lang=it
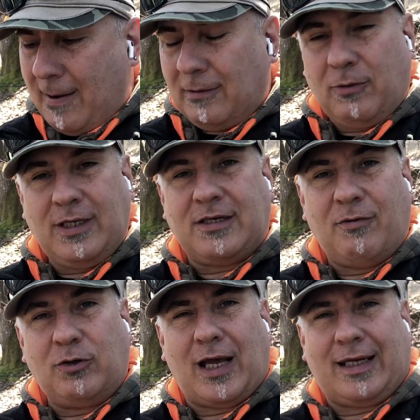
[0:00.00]
Quindi siamo
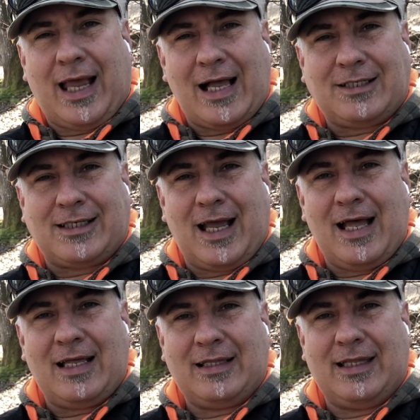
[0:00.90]
venuti a
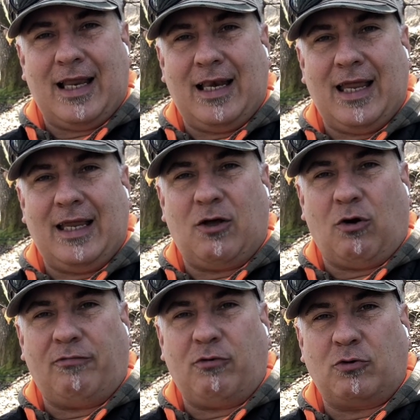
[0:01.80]
caccia
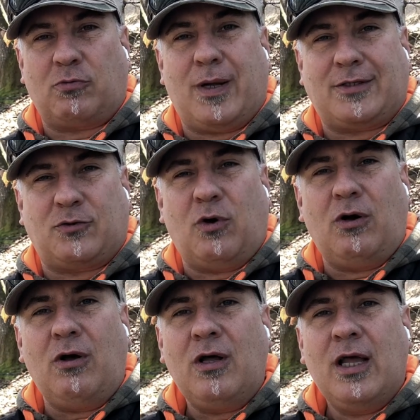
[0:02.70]
dell'Igrophorus
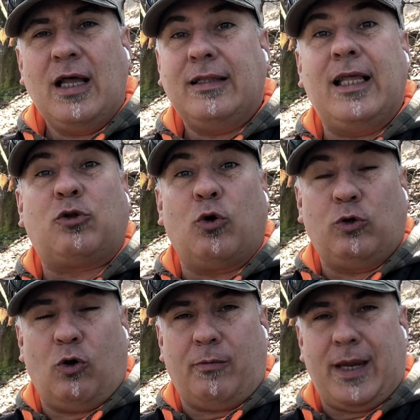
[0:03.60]
marzuolo, detto il
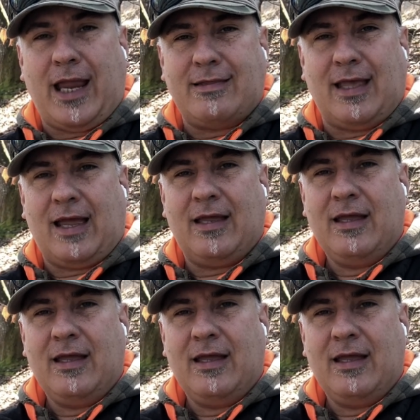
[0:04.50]
dormiente.